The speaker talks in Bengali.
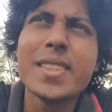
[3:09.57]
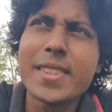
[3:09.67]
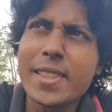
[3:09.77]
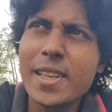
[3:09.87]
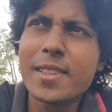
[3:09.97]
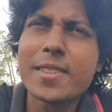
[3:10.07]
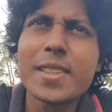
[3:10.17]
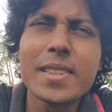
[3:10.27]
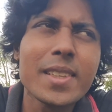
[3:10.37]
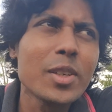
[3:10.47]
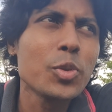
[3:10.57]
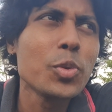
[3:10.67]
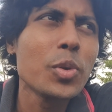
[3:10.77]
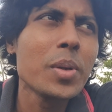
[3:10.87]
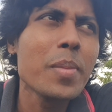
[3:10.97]
সিঙ্গেল স্ক্রিন থেকে শুরু
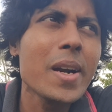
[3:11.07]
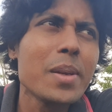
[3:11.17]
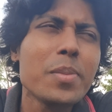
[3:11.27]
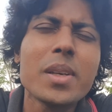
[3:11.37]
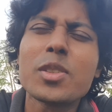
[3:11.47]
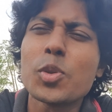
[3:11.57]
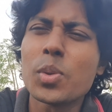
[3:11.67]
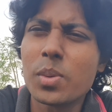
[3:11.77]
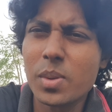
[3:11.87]
করে মাল্টিপ্লেক্সও